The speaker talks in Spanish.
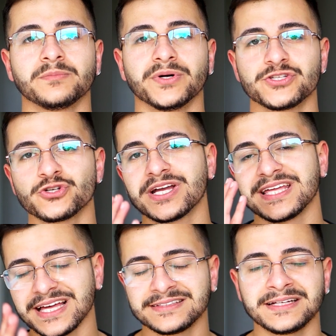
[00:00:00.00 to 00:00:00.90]
Por eso
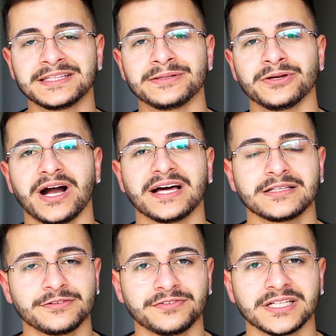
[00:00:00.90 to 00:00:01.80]
quédate en este video
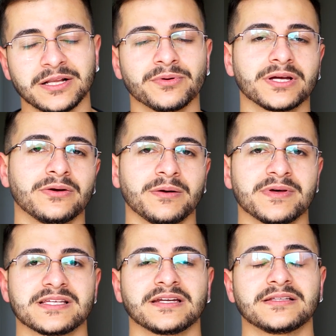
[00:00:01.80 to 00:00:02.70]
hasta el final porque voy a
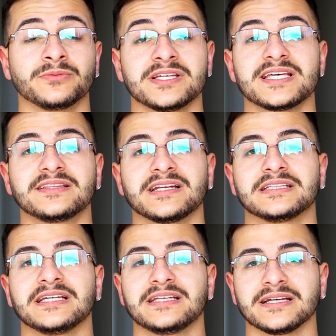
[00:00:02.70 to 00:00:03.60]
pasarte algunas
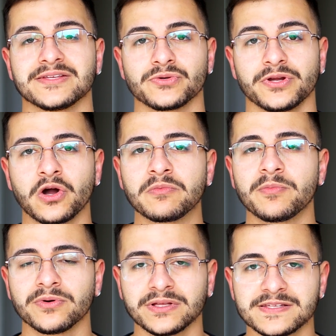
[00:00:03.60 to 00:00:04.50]
estrategias sobre cómo
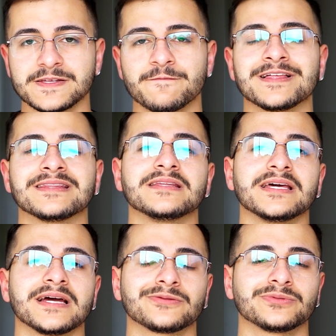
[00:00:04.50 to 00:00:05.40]
podés
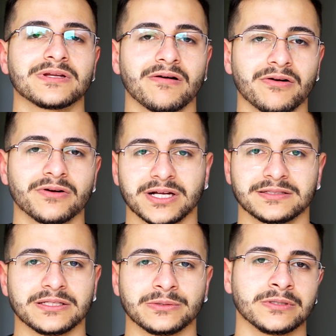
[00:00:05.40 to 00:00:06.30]
vender tu trabajo
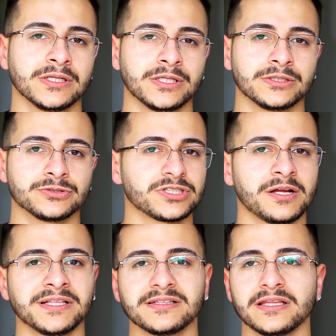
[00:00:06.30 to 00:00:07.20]
creativo. No
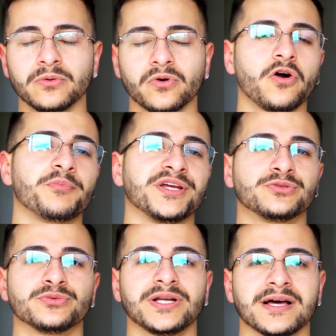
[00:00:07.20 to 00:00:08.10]
solamente dibujos,
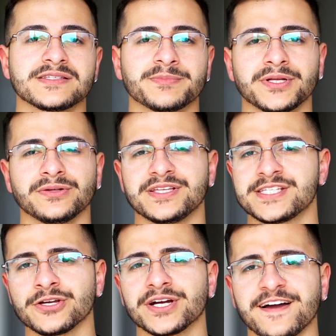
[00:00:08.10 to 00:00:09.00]
pinturas, pero
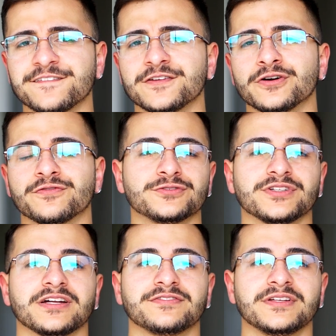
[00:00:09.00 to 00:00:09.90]
diseño gráfico,
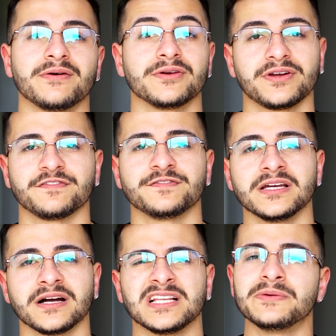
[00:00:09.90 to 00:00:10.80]
fotografía,
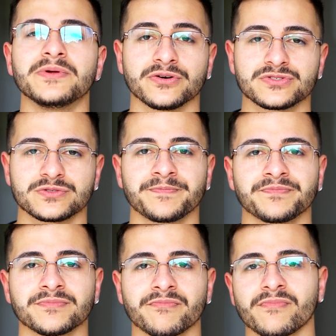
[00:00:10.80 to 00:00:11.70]
biografía, libros,
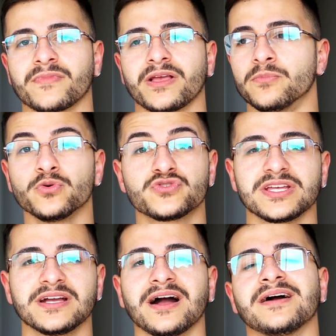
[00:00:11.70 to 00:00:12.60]

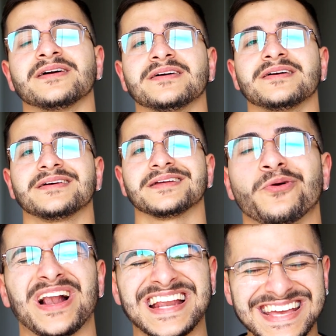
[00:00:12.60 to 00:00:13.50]
música,
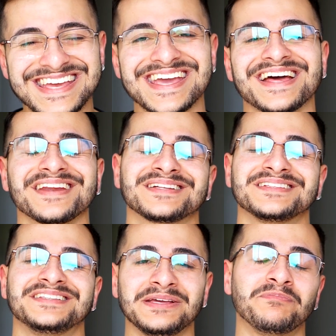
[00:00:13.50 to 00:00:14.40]
cualquier
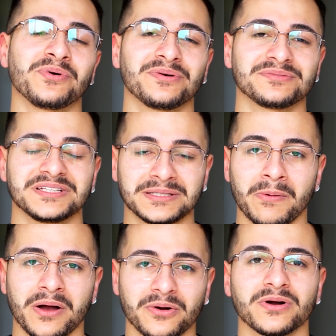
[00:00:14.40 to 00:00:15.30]
tipo de
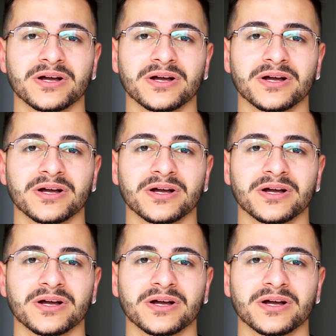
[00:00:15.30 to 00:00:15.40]
trabajo